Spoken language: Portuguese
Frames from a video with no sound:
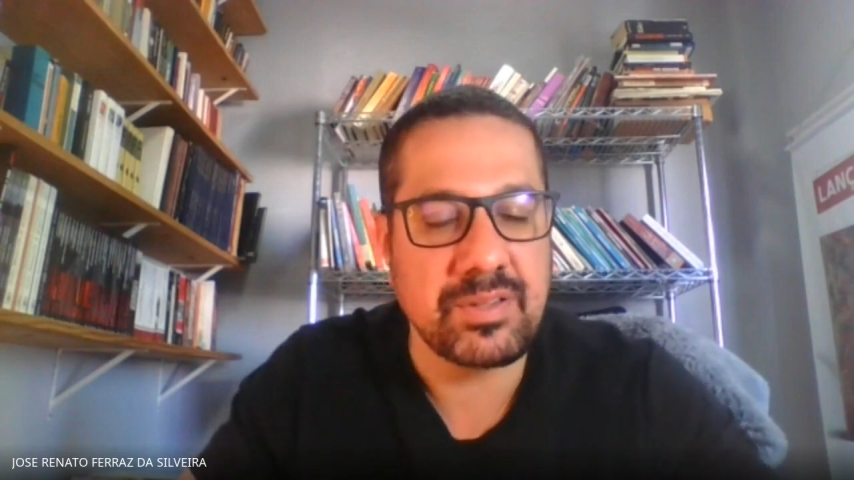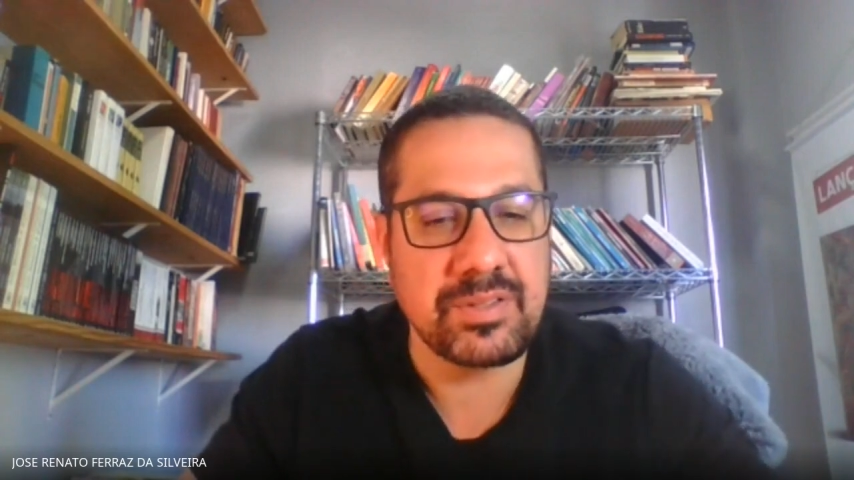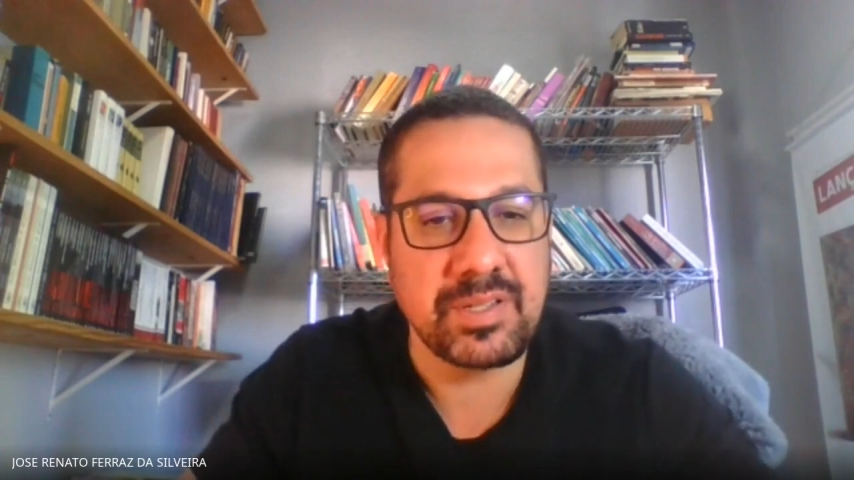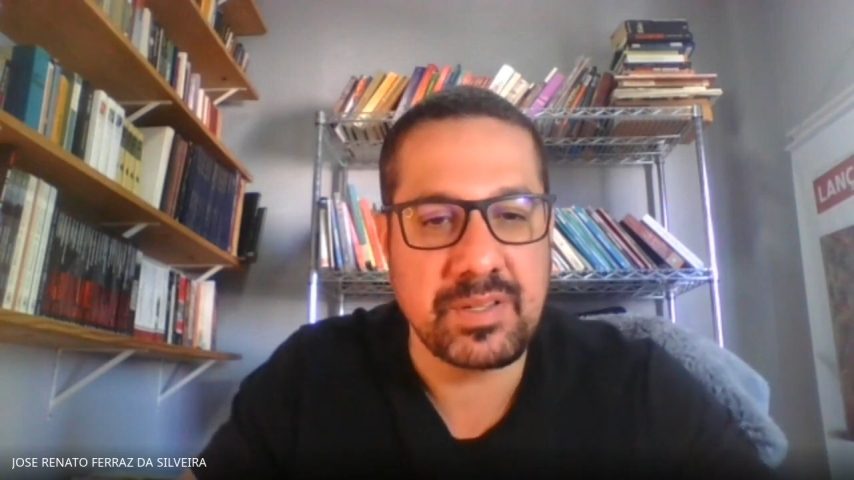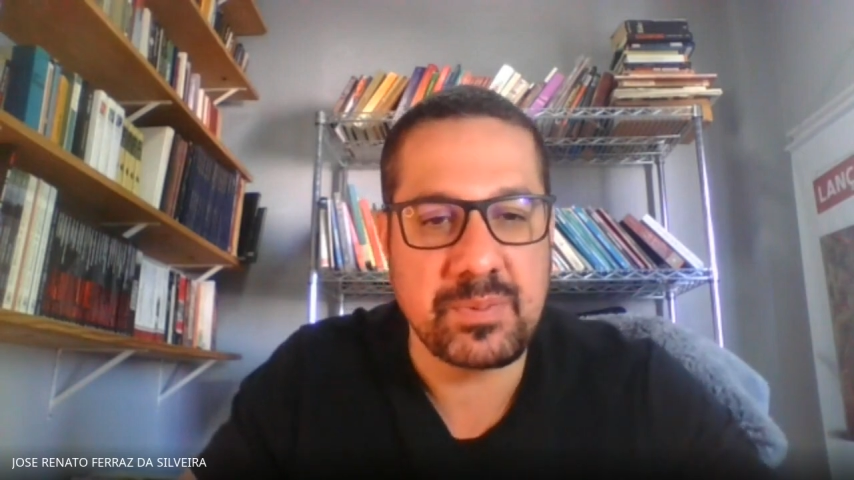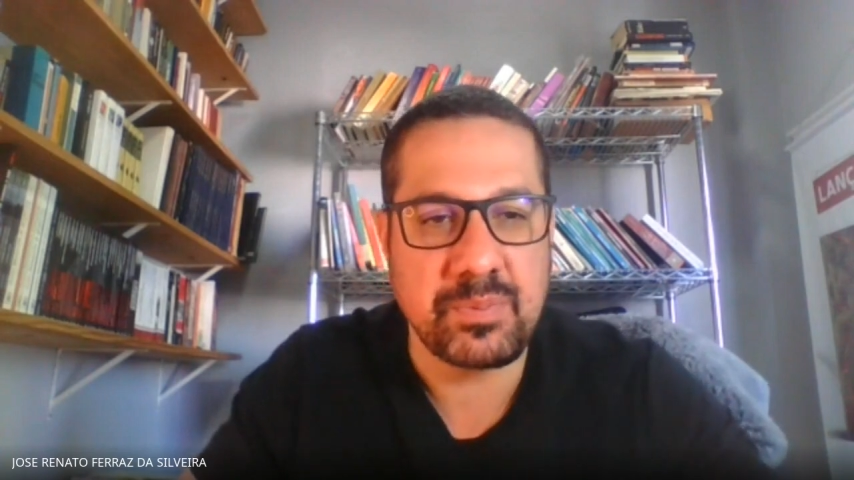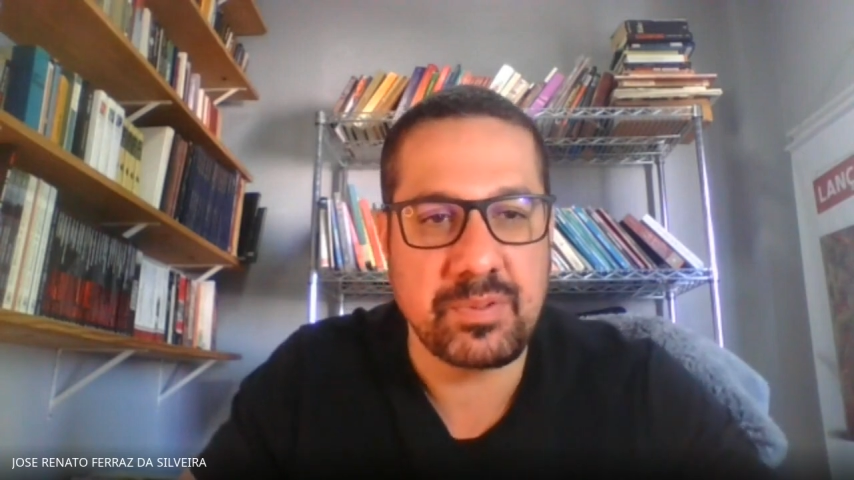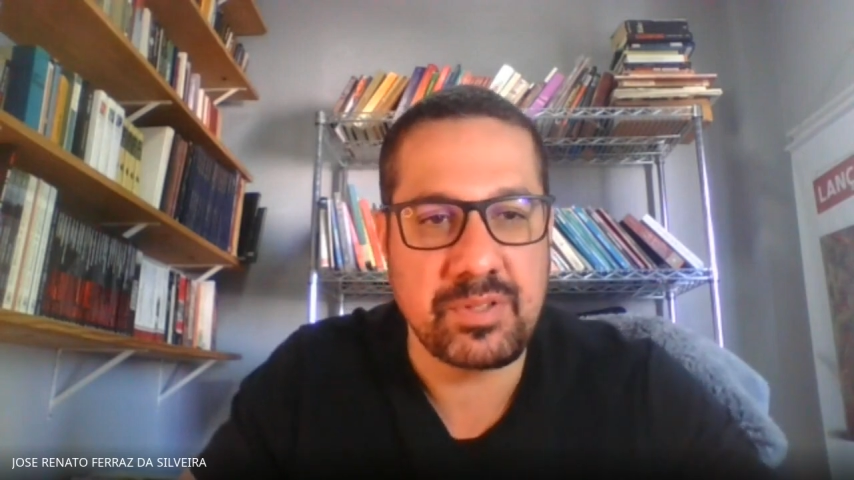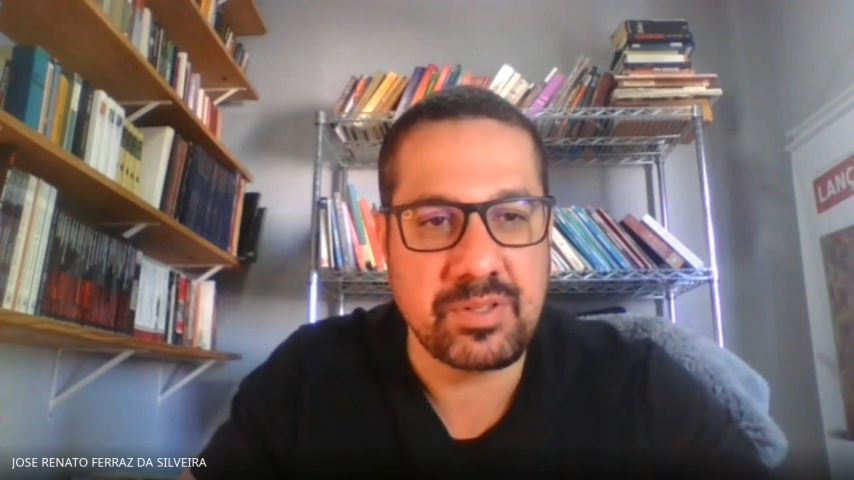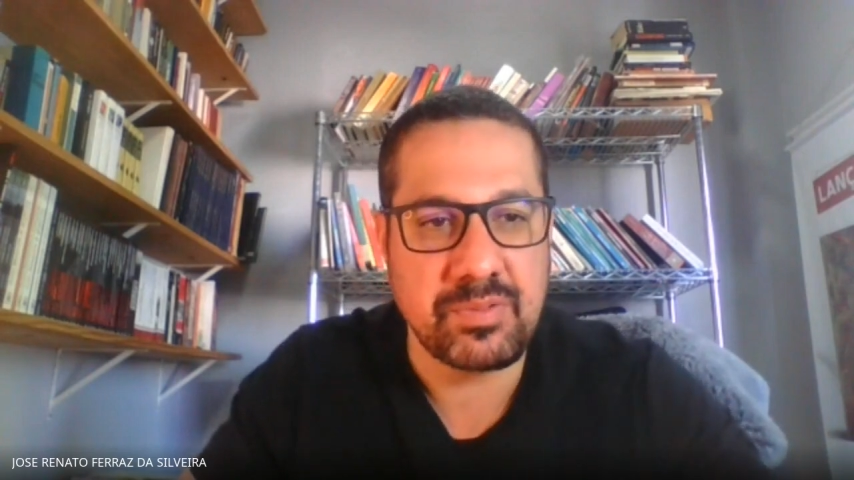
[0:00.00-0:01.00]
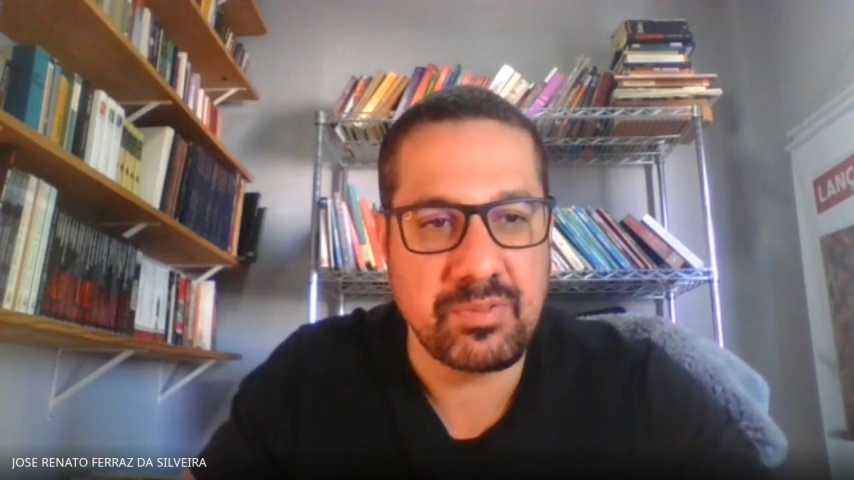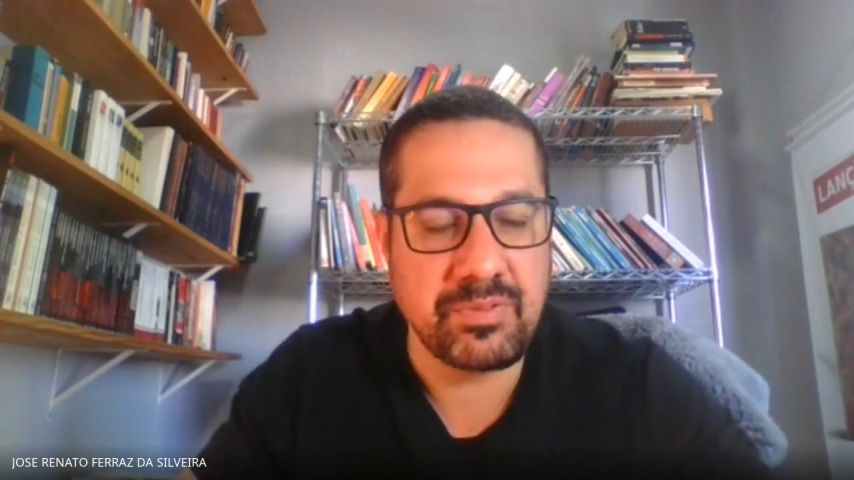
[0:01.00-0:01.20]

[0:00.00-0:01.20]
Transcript: já te respondo, já te dou um